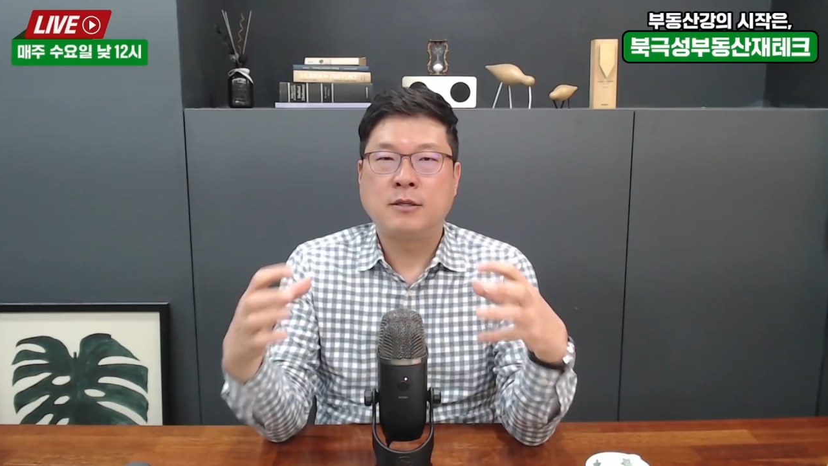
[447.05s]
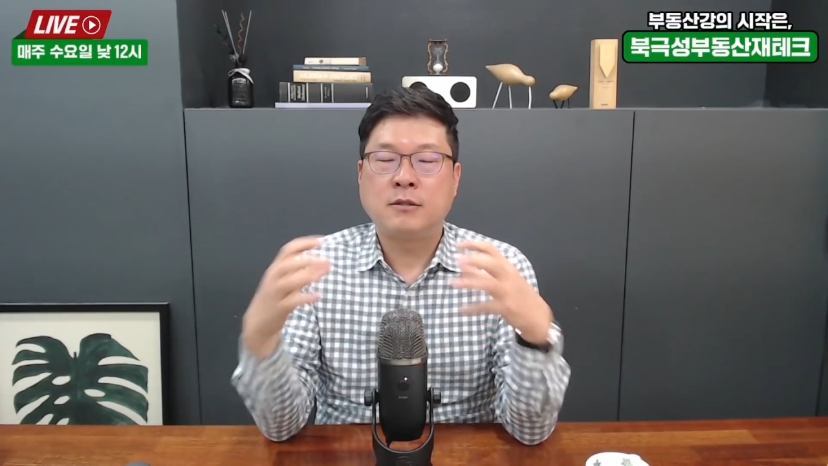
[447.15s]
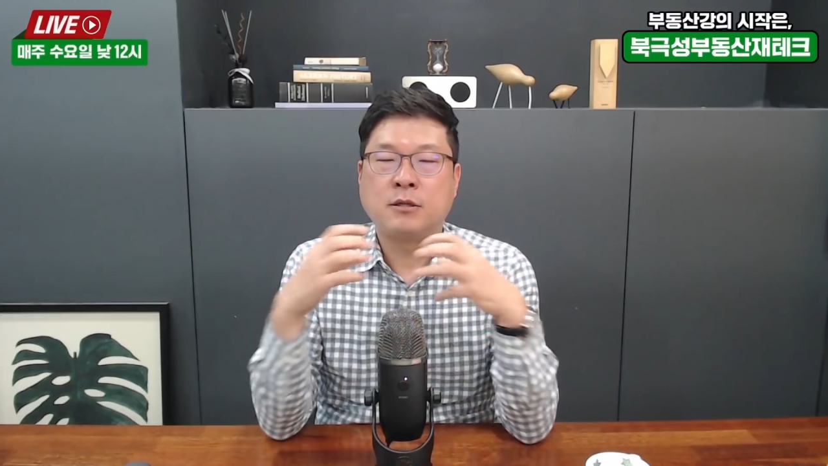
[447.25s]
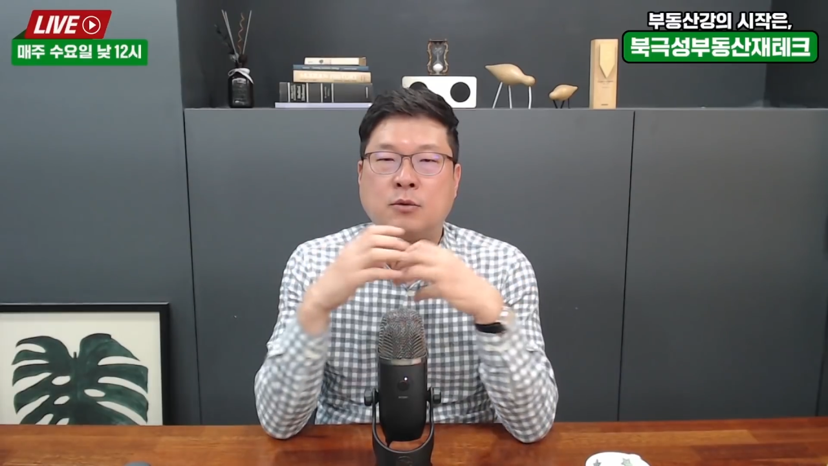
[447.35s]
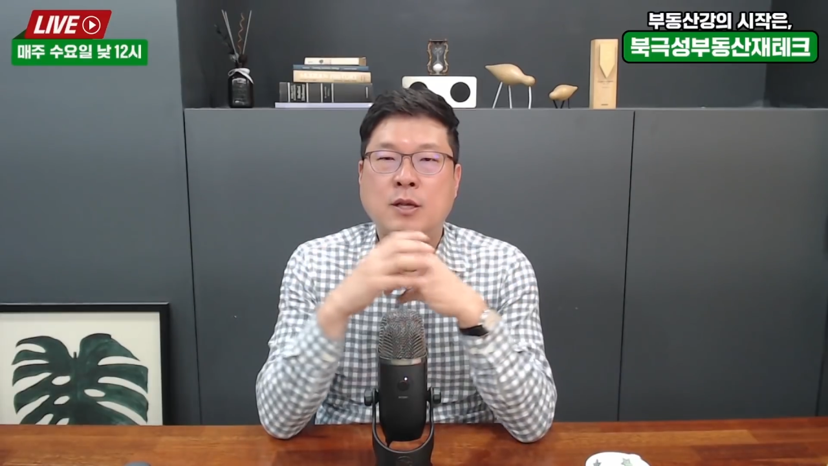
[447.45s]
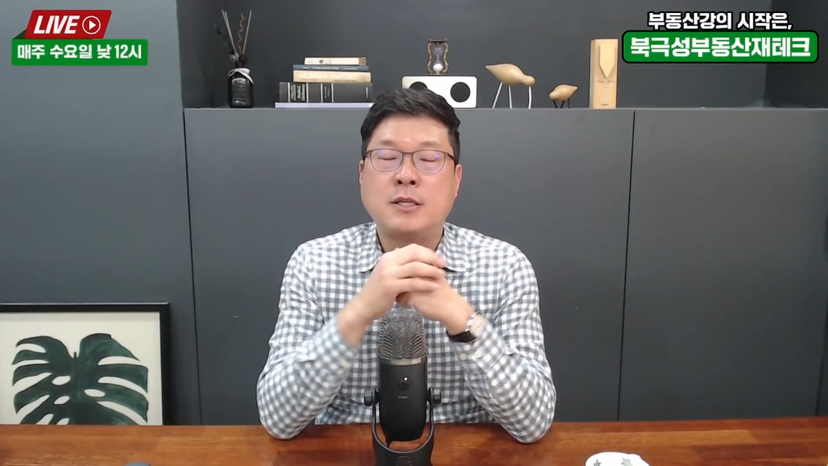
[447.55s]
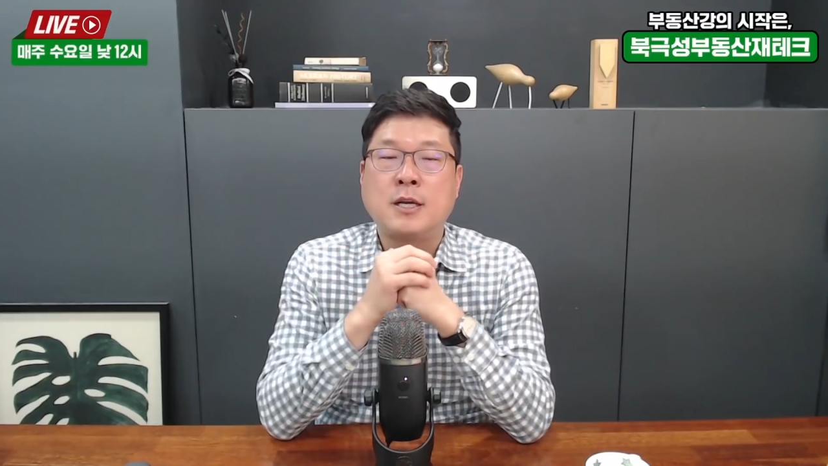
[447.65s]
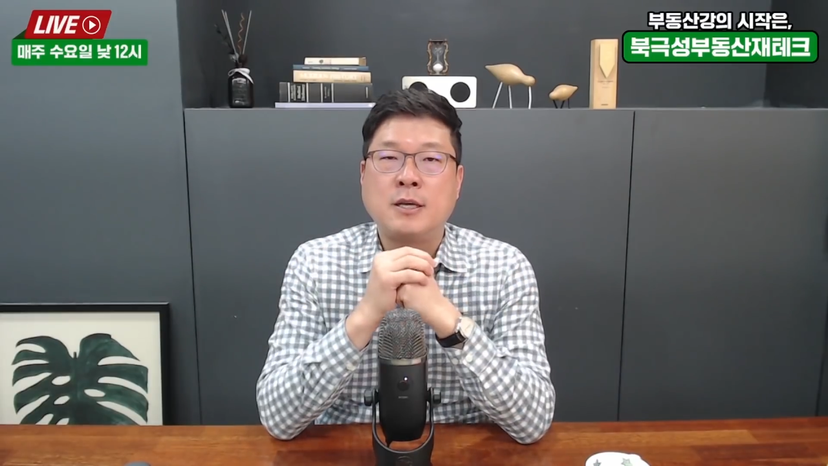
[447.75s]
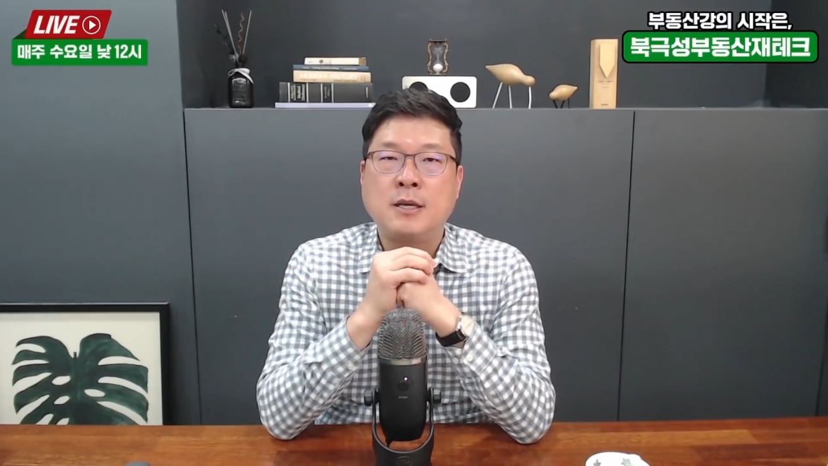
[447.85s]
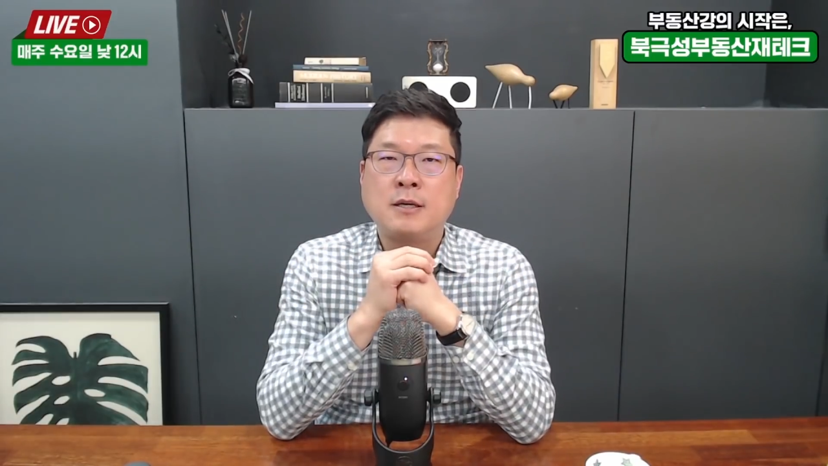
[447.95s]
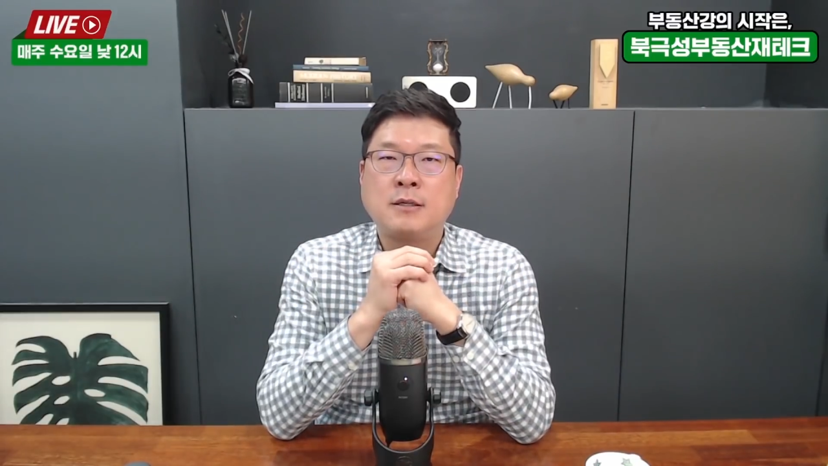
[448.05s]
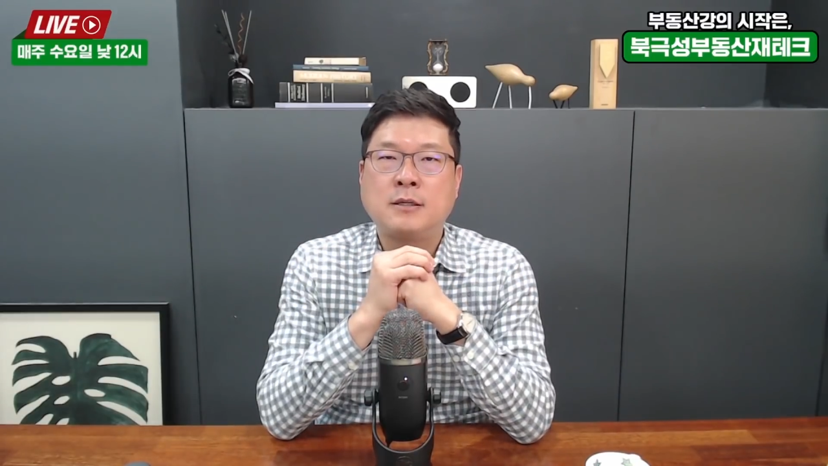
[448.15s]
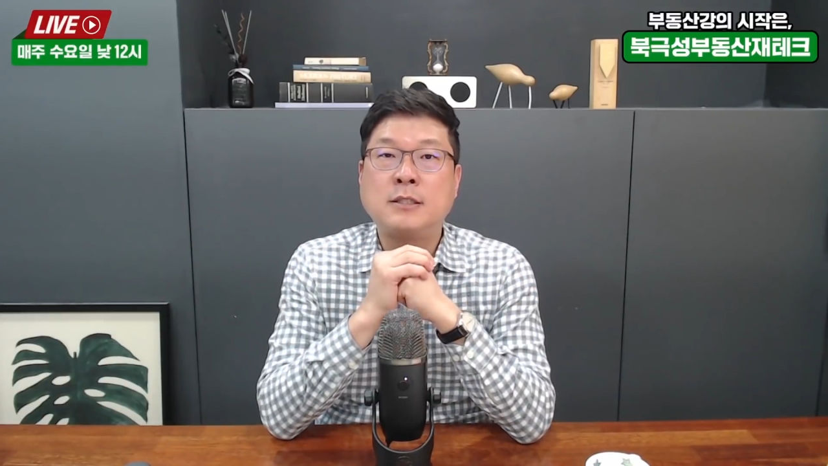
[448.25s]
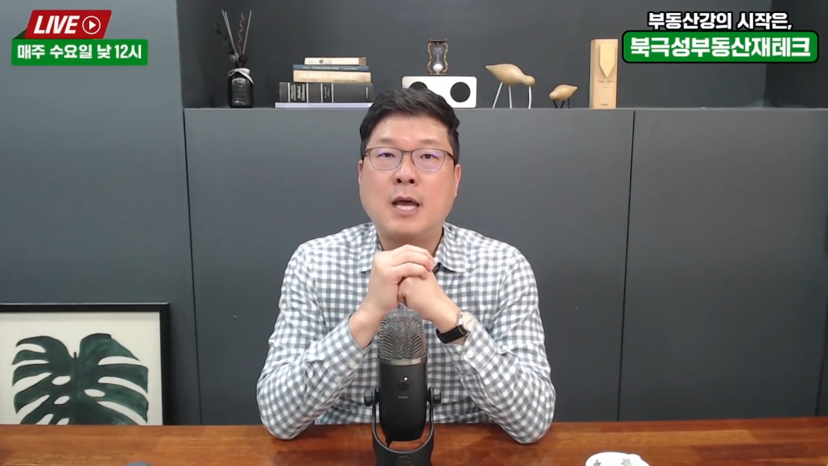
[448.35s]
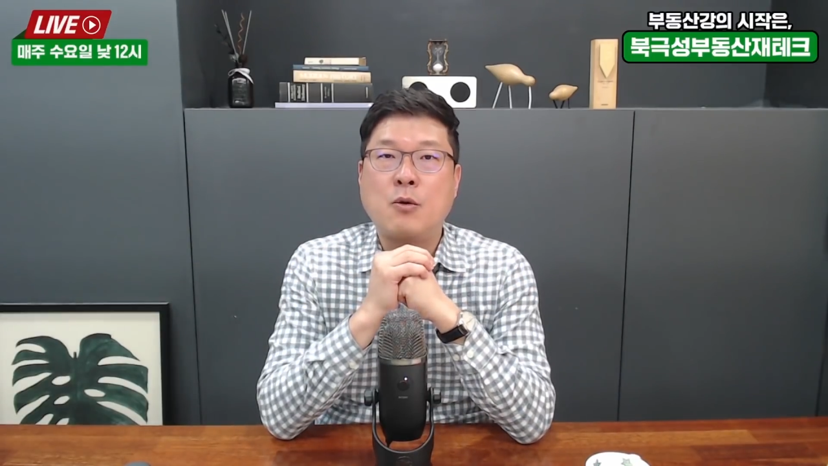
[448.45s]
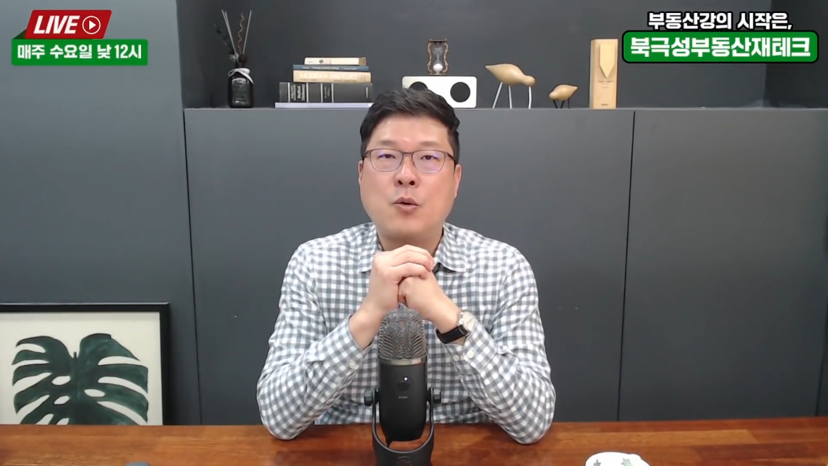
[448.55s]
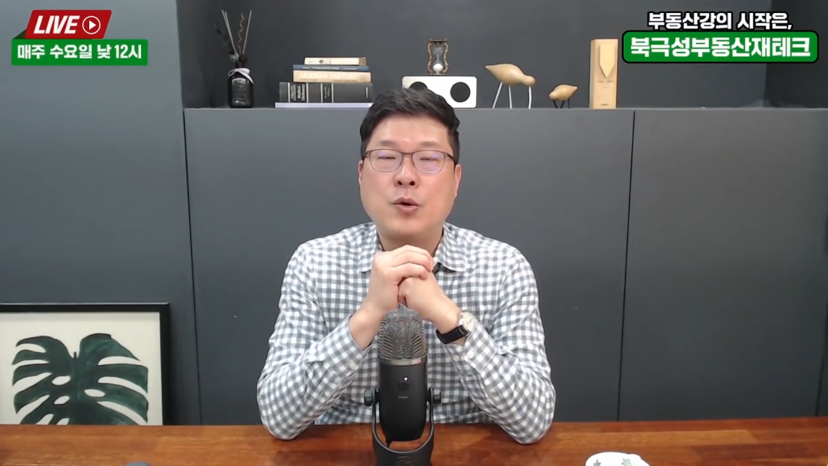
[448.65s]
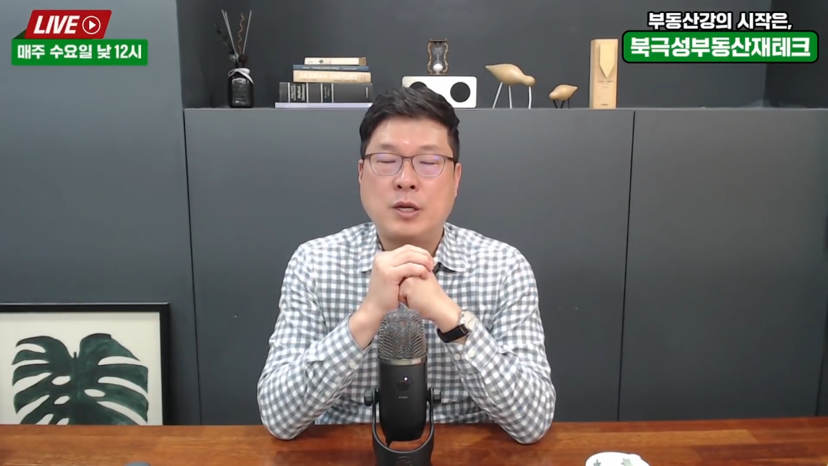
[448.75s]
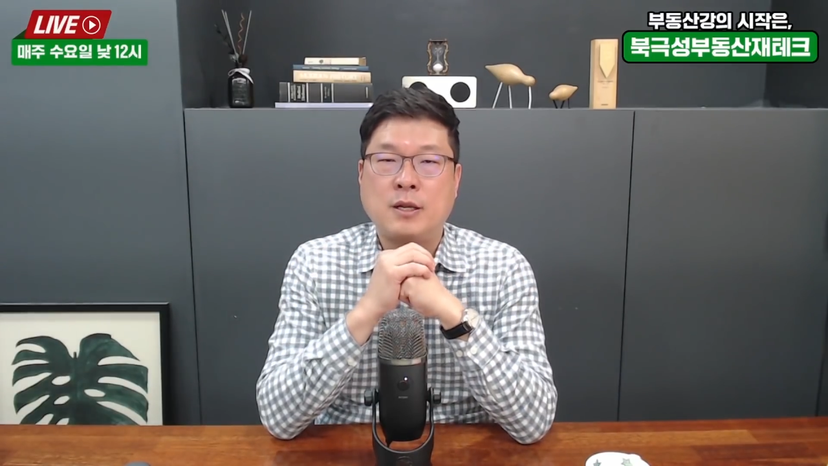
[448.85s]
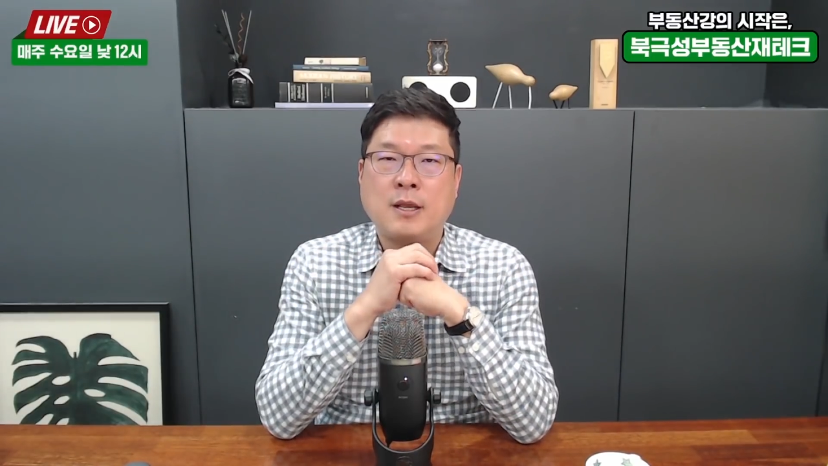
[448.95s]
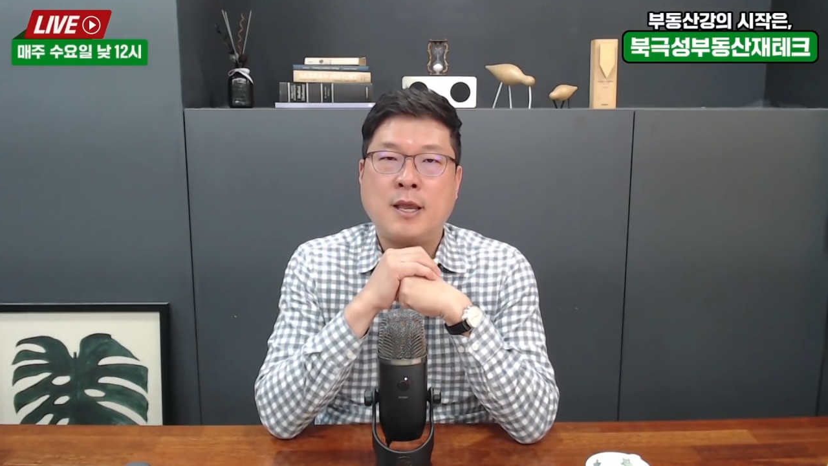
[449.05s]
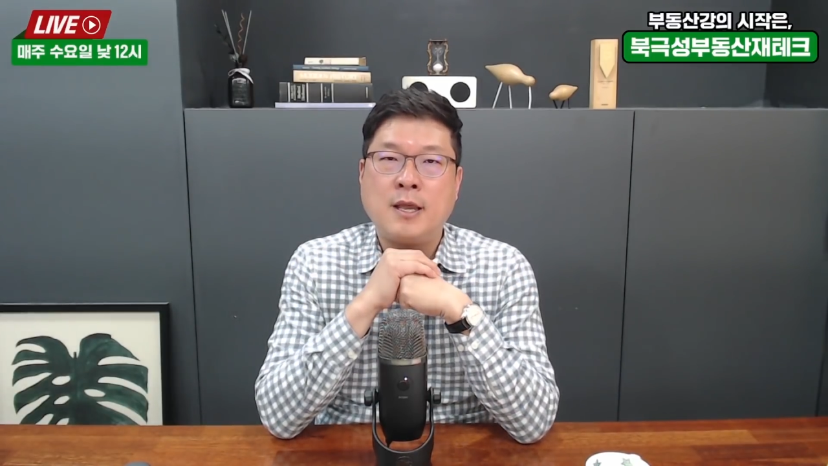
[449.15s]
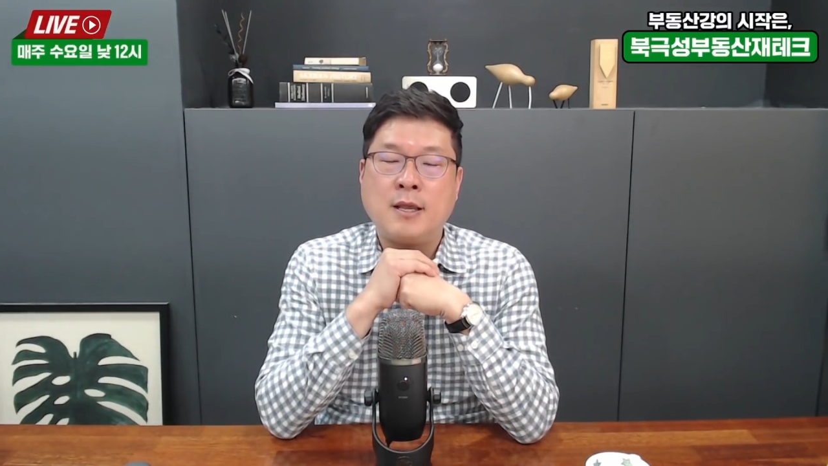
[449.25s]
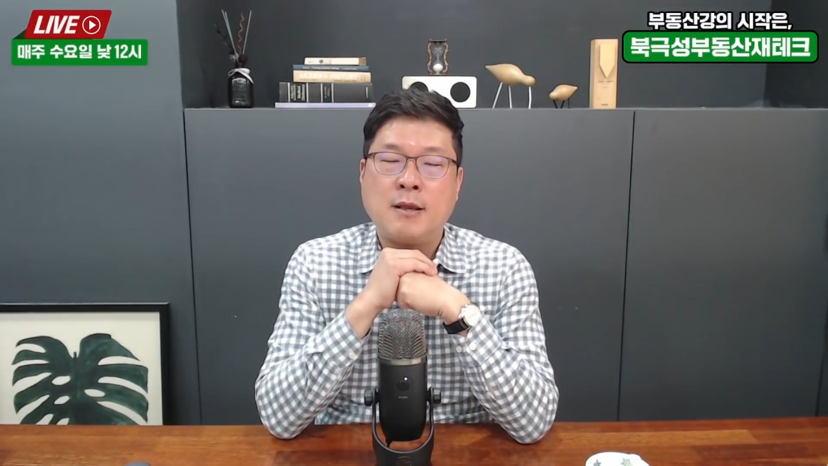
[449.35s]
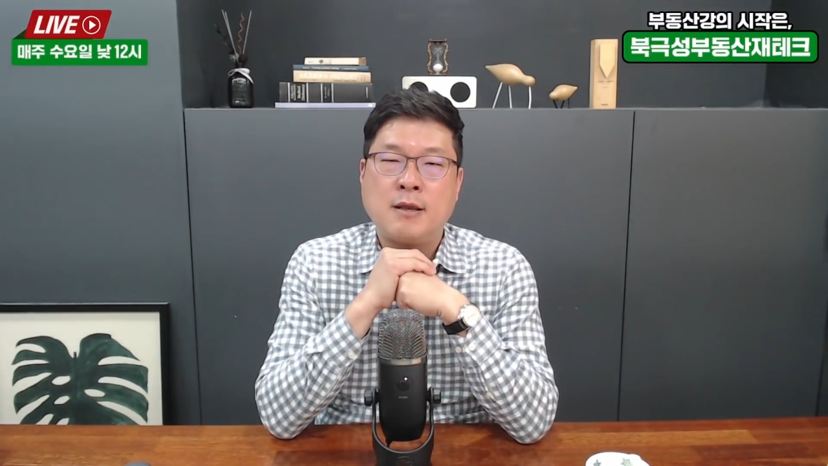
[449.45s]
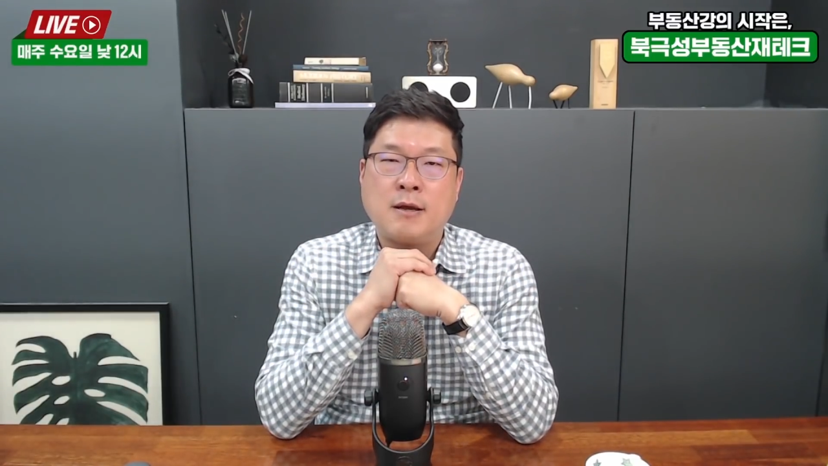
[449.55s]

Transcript: 저는 굉장히 크다고 이렇게